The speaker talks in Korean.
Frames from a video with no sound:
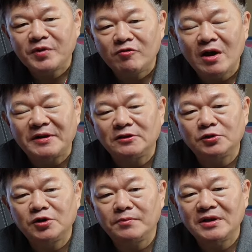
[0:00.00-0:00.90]
왜 받을
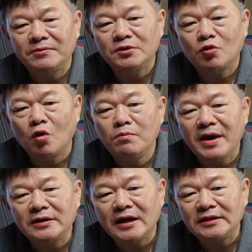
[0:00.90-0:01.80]
돈이 없냐면요
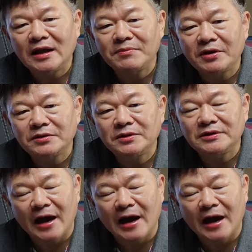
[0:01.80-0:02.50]
공매를 한다면은요